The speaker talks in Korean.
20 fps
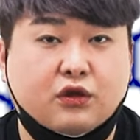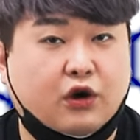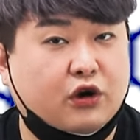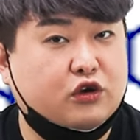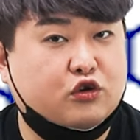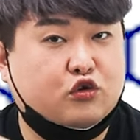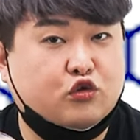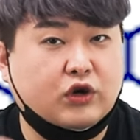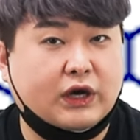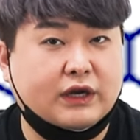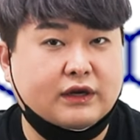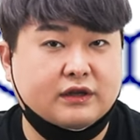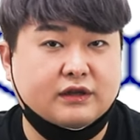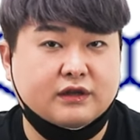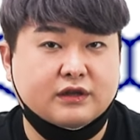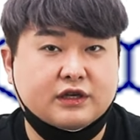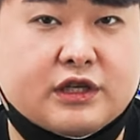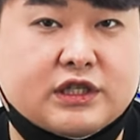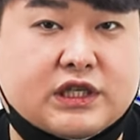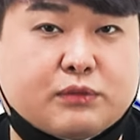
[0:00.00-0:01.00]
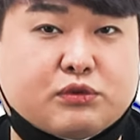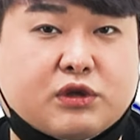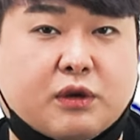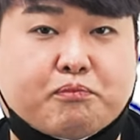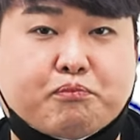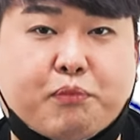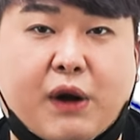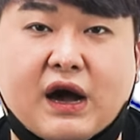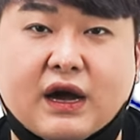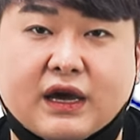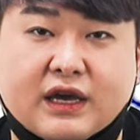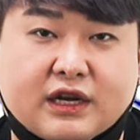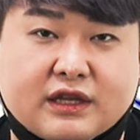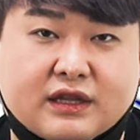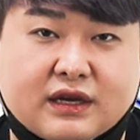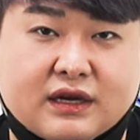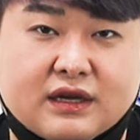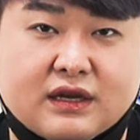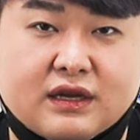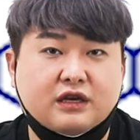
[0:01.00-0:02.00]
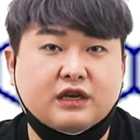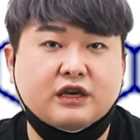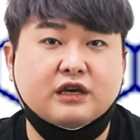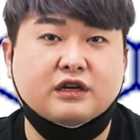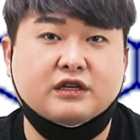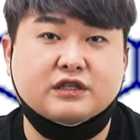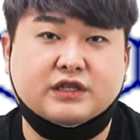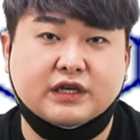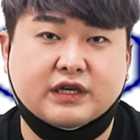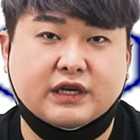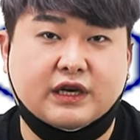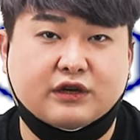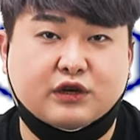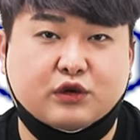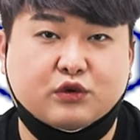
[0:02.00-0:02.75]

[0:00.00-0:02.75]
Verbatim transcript: 너희 휴가는 이제부터 빵일이다. 이 일을 제기할